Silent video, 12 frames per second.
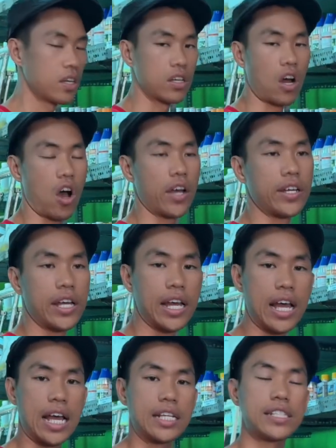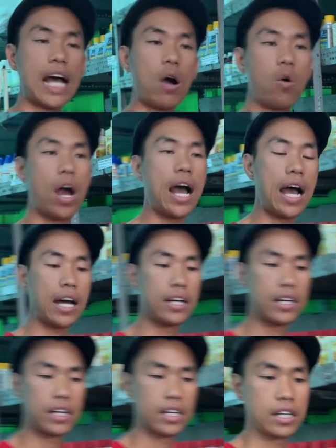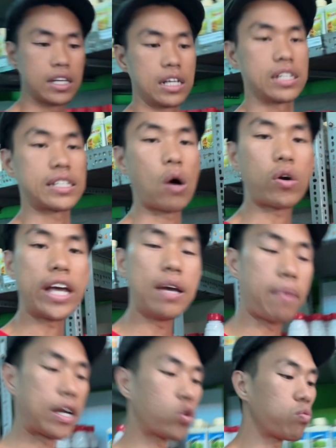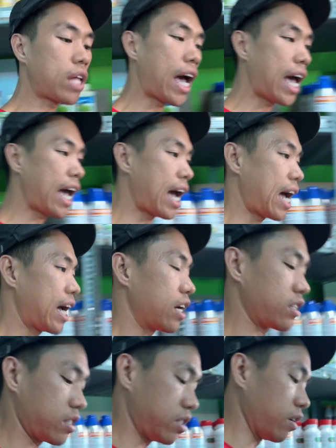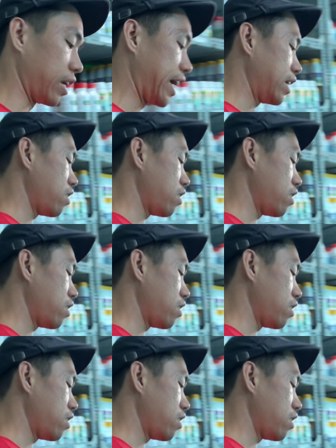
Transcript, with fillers: Rồi, sau à, sau khi mà chúng ta xử lý